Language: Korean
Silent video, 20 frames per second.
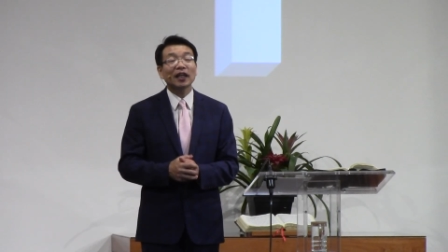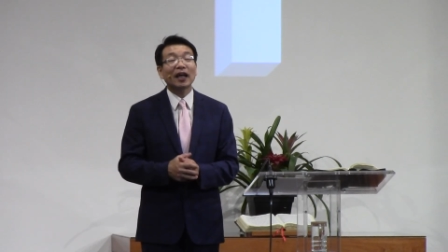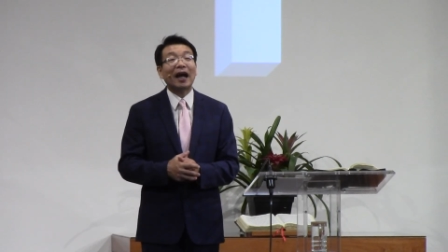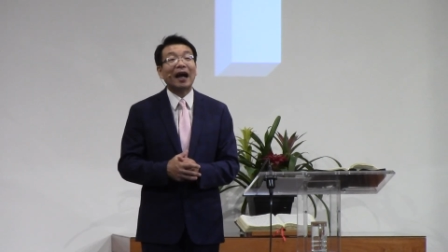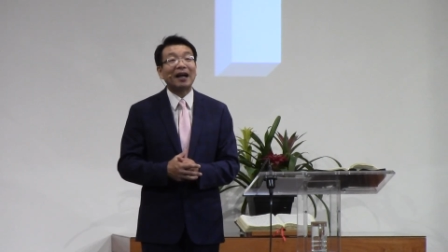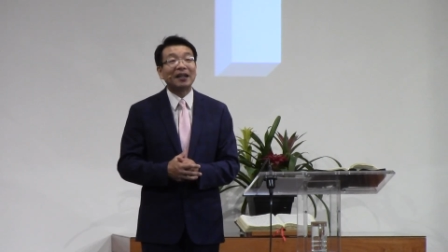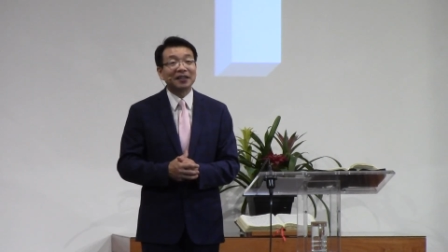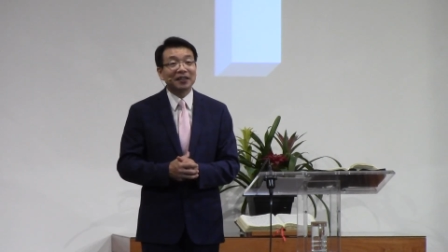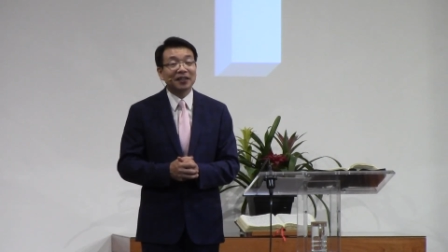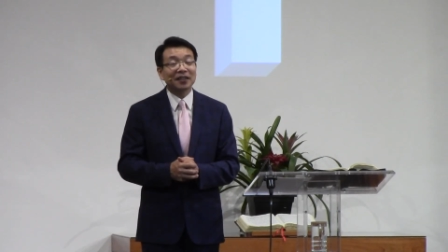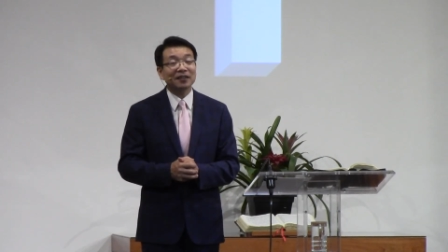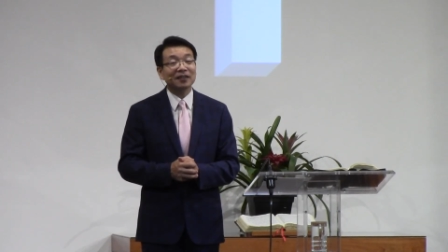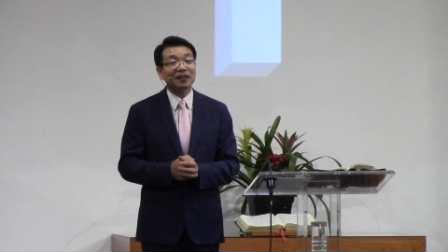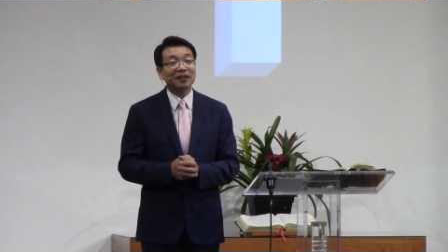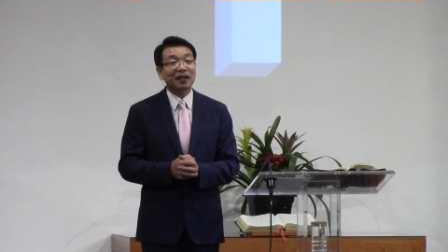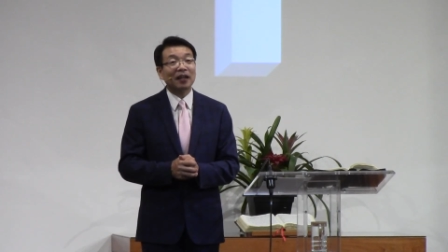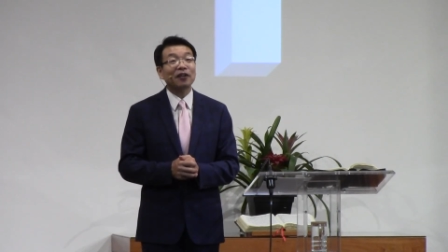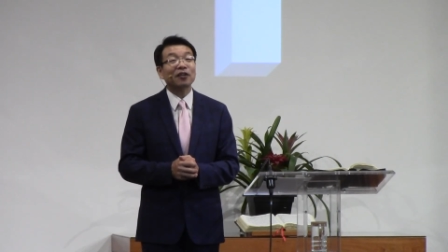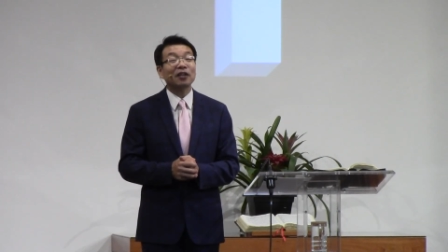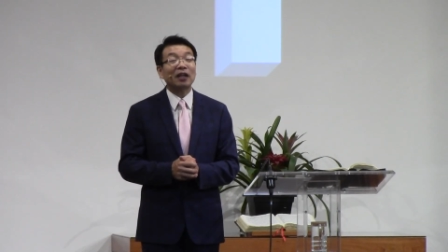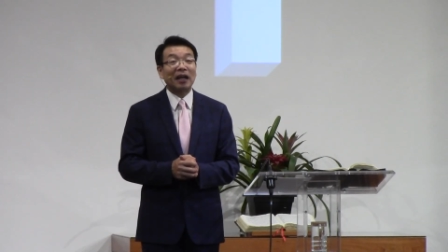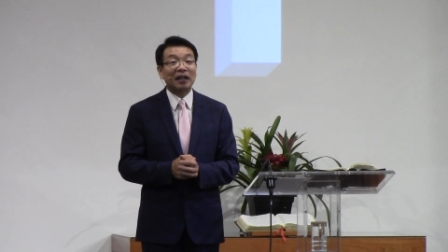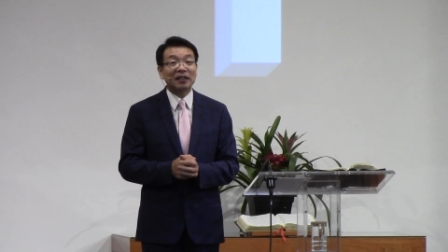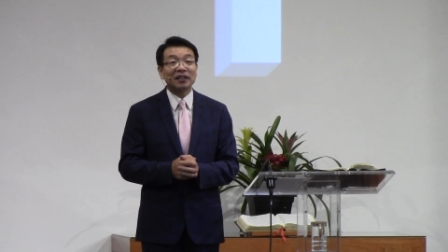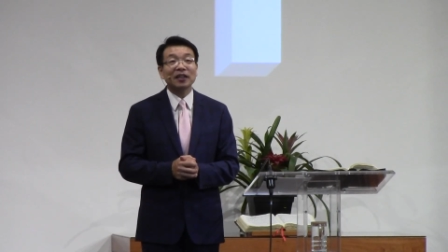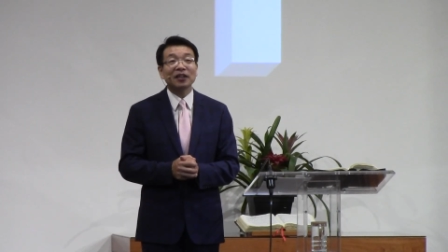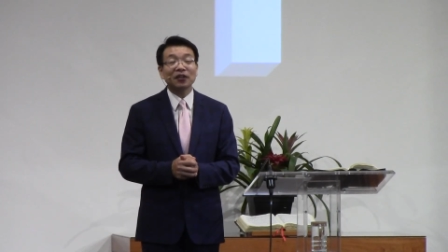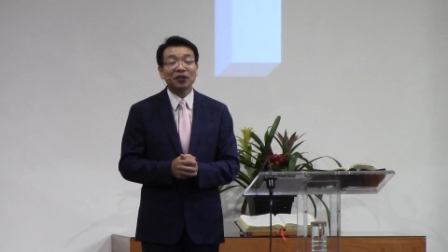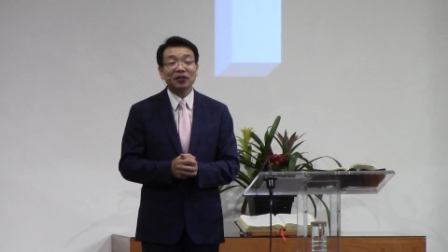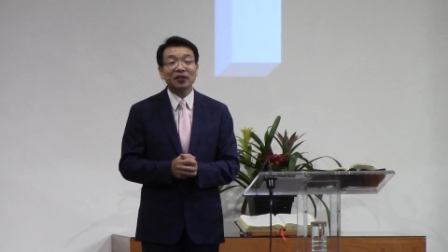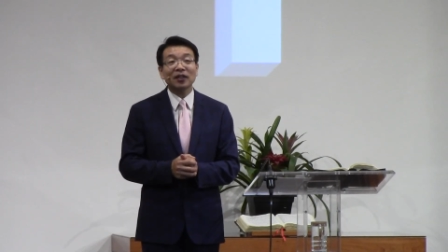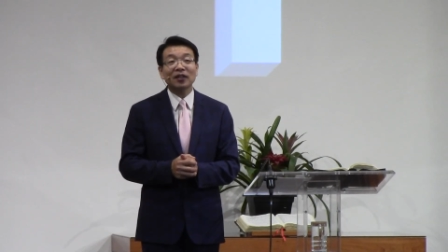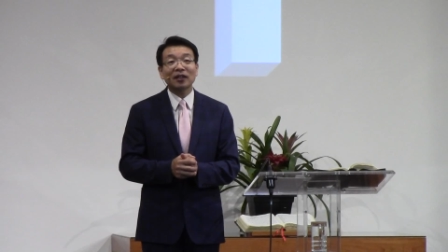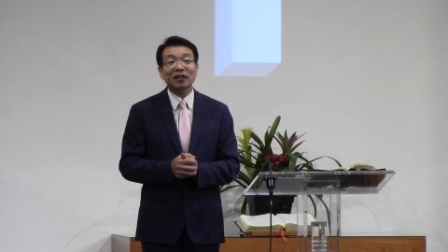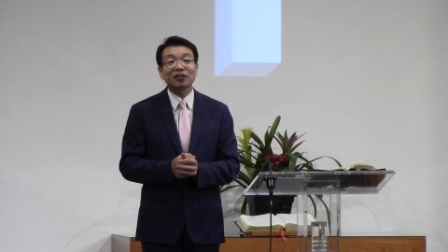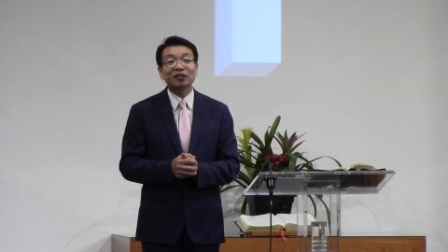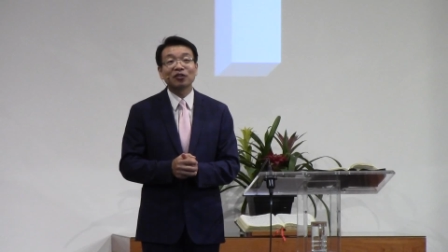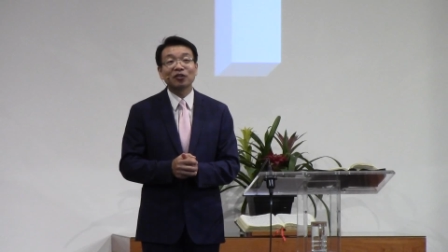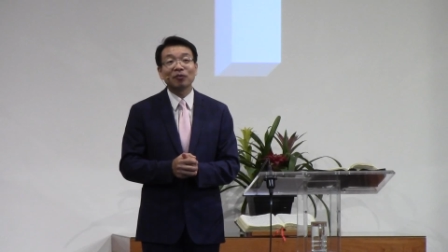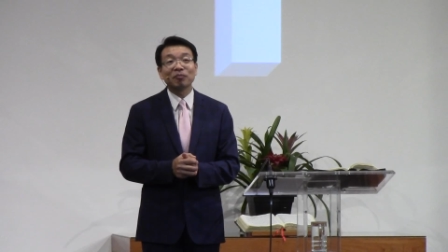
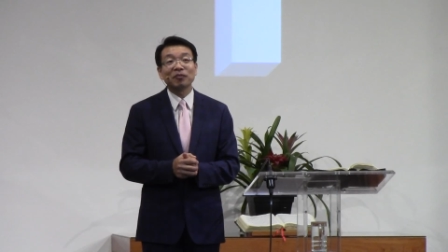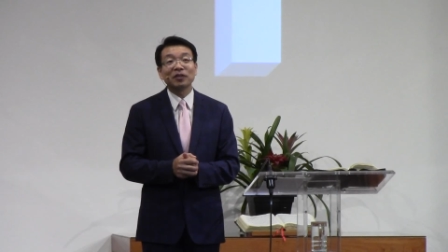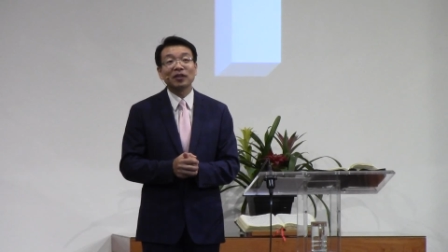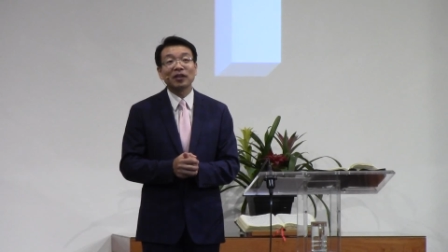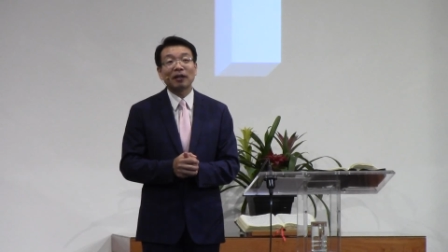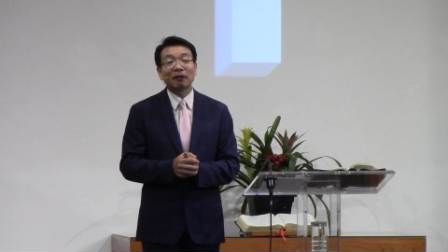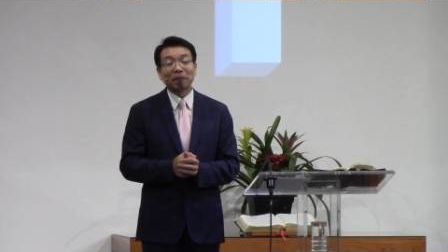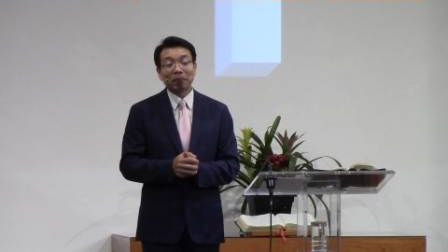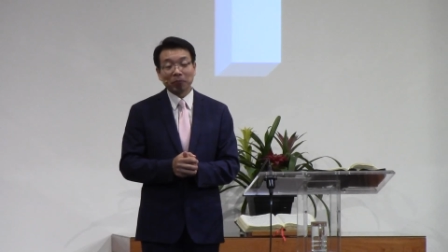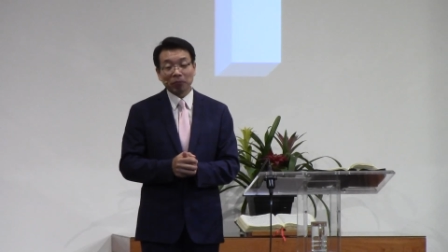아니하였다라는 겁니다.